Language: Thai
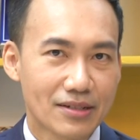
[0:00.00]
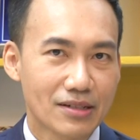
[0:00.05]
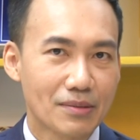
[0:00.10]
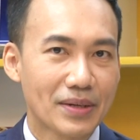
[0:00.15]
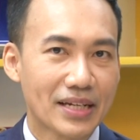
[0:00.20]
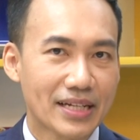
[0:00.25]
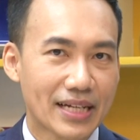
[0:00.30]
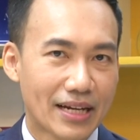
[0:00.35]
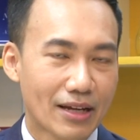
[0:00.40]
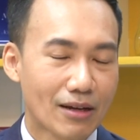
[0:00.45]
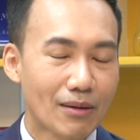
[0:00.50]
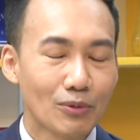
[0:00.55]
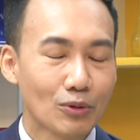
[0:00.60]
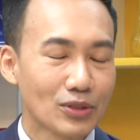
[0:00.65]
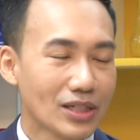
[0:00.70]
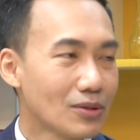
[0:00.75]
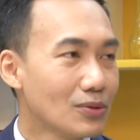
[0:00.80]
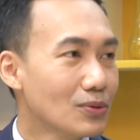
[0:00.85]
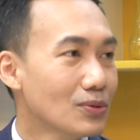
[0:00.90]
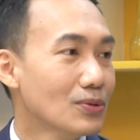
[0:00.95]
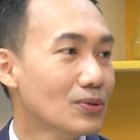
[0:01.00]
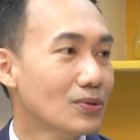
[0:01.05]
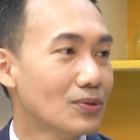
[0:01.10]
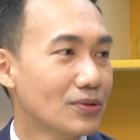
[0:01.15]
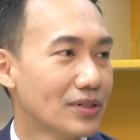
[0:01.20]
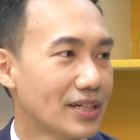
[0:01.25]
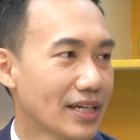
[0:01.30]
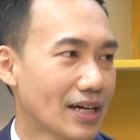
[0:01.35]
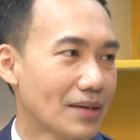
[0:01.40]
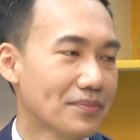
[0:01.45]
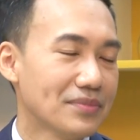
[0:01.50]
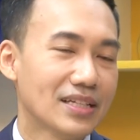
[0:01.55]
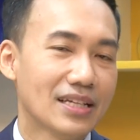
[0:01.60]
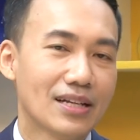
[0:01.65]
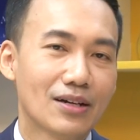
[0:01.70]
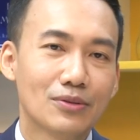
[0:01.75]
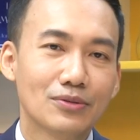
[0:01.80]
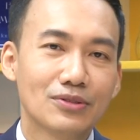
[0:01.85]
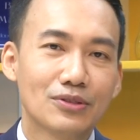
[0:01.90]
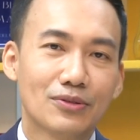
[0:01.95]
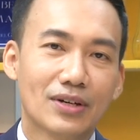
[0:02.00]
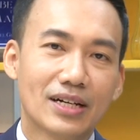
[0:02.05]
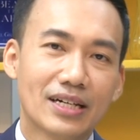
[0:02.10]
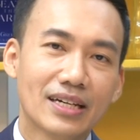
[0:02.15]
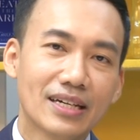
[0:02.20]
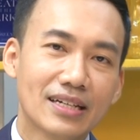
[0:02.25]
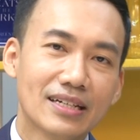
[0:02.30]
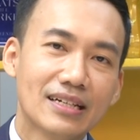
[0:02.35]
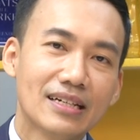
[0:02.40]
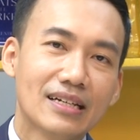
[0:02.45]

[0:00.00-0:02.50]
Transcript: ก็เป็นการให้ความรู้ทั้งคู่นะครับนี่เราก็รู้สึกว่าเอ๊ะ